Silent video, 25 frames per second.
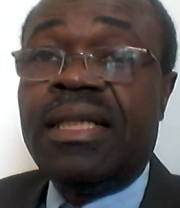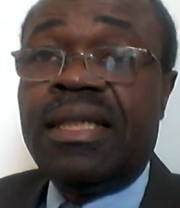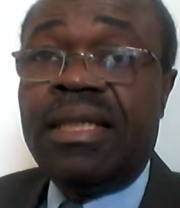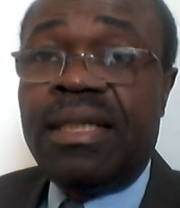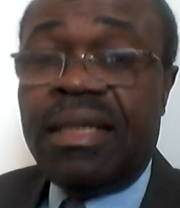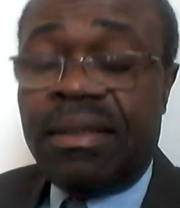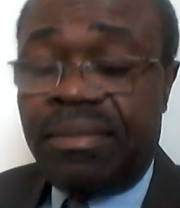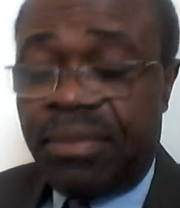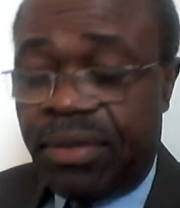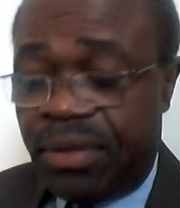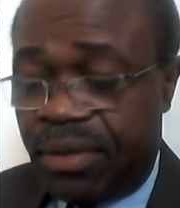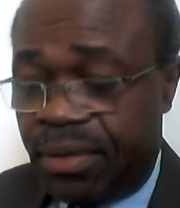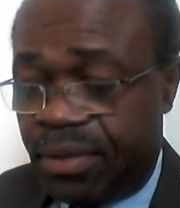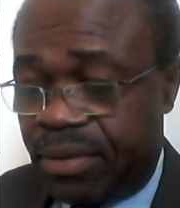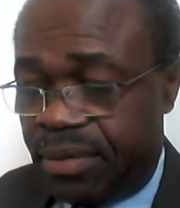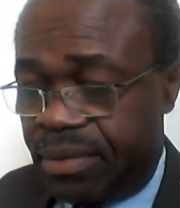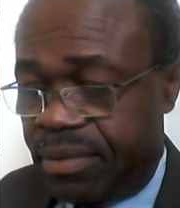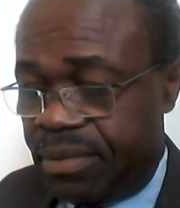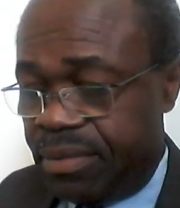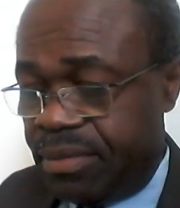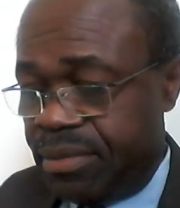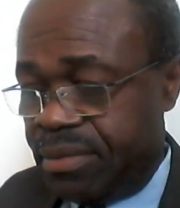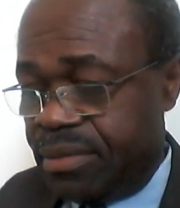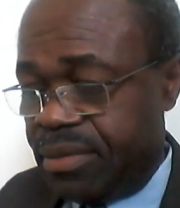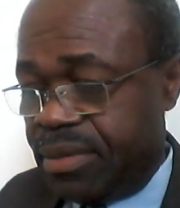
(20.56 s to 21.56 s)
D'abord,
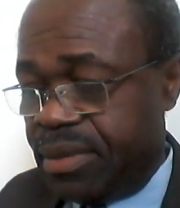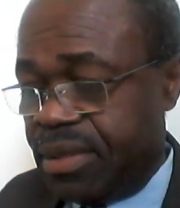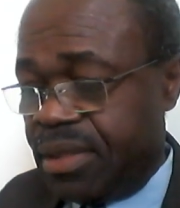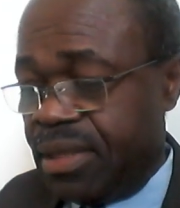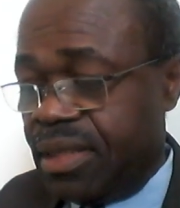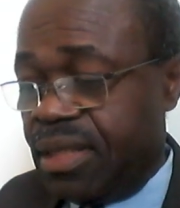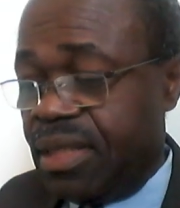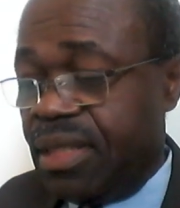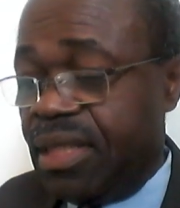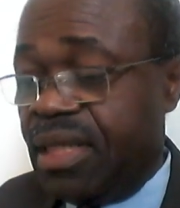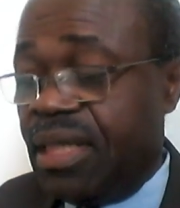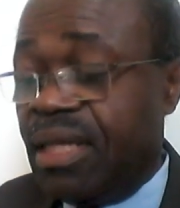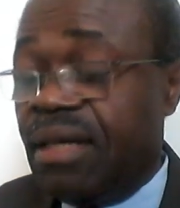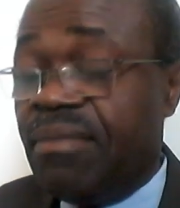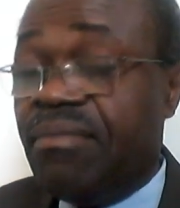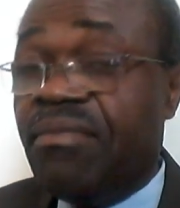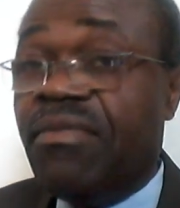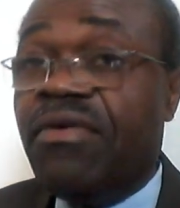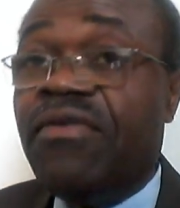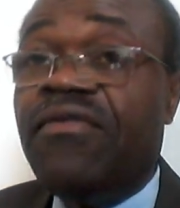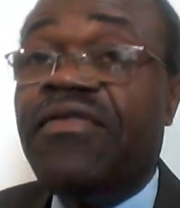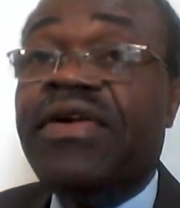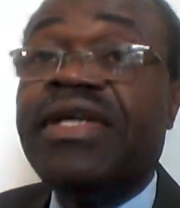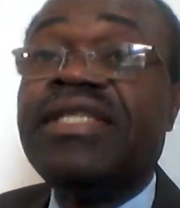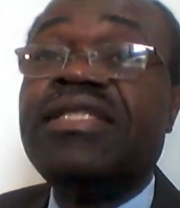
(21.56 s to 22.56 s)
la
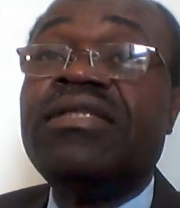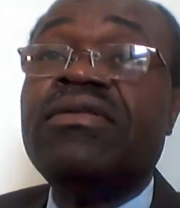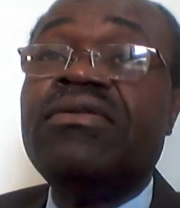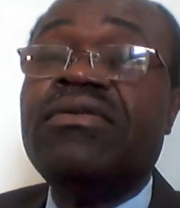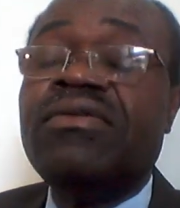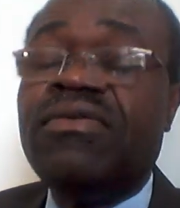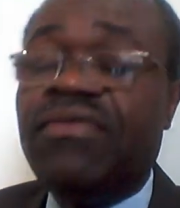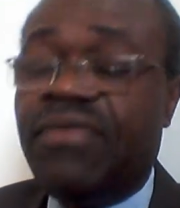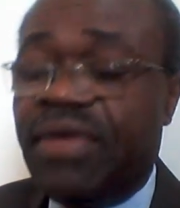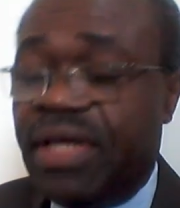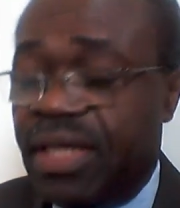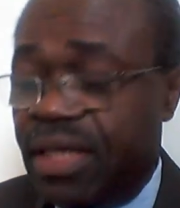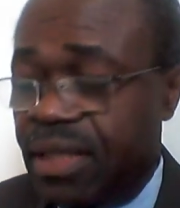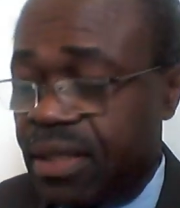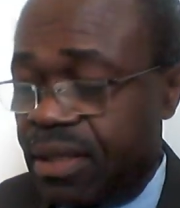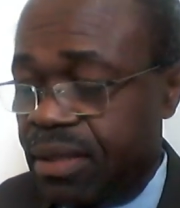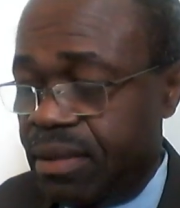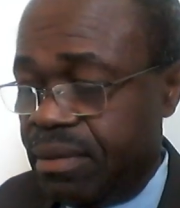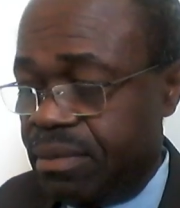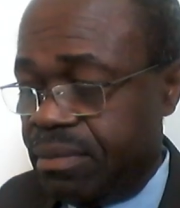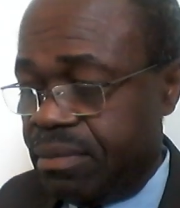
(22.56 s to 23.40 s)
mauvaise nouvelle.